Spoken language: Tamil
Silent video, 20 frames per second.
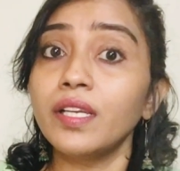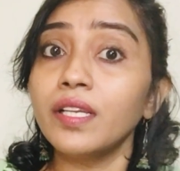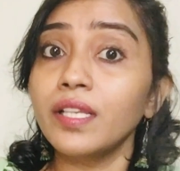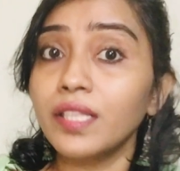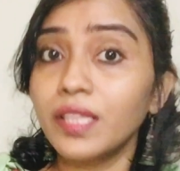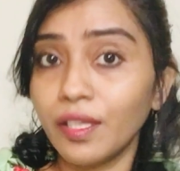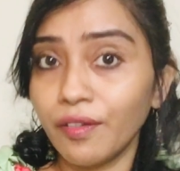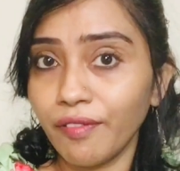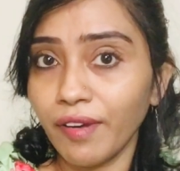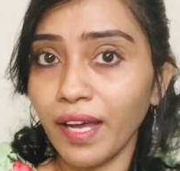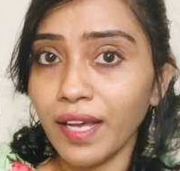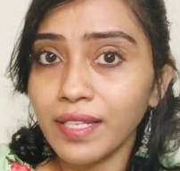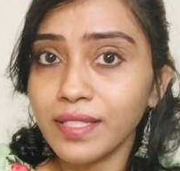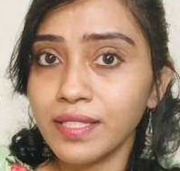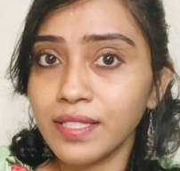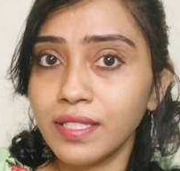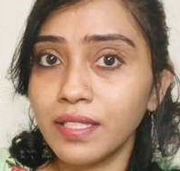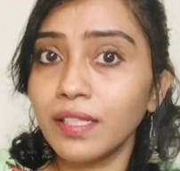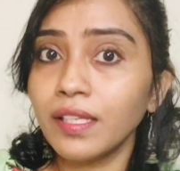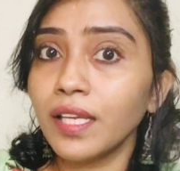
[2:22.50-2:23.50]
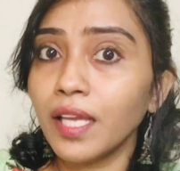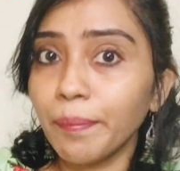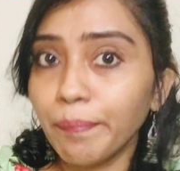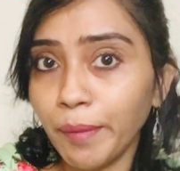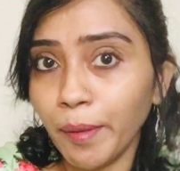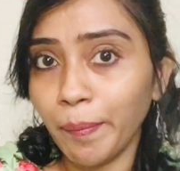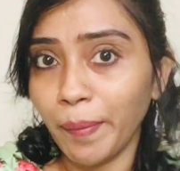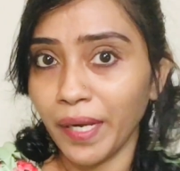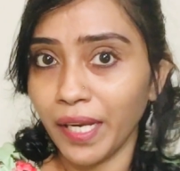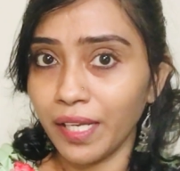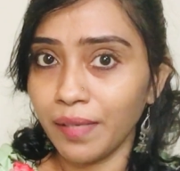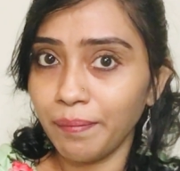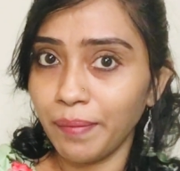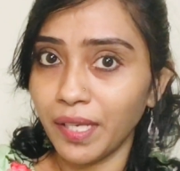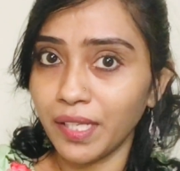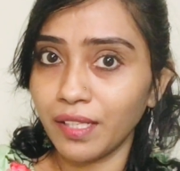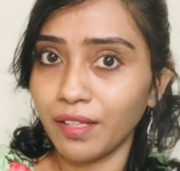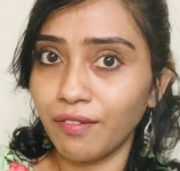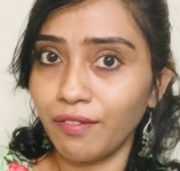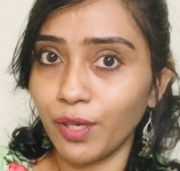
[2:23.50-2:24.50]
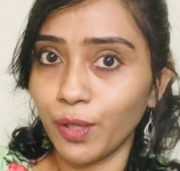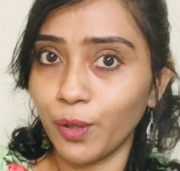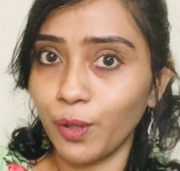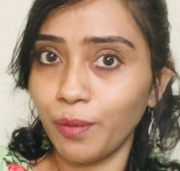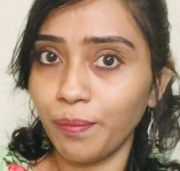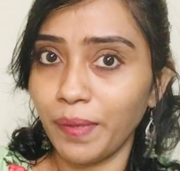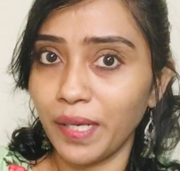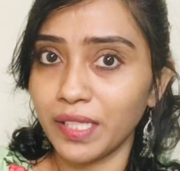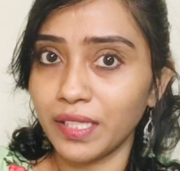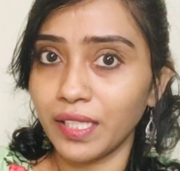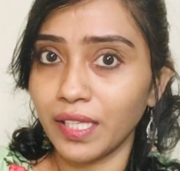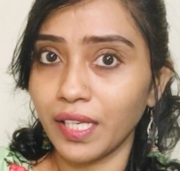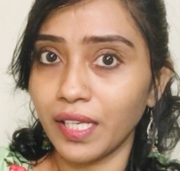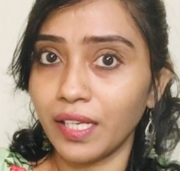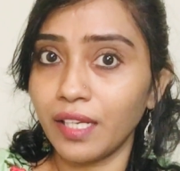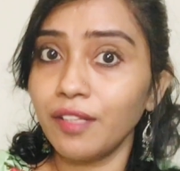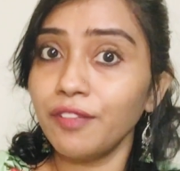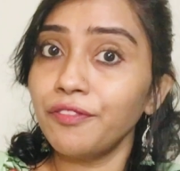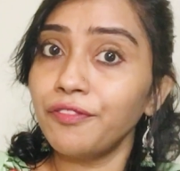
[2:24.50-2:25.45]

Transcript: இந்த வேக்சின் எப்போ பயன்பாட்டுக்கு வரும்னு பார்த்தீங்கன்னா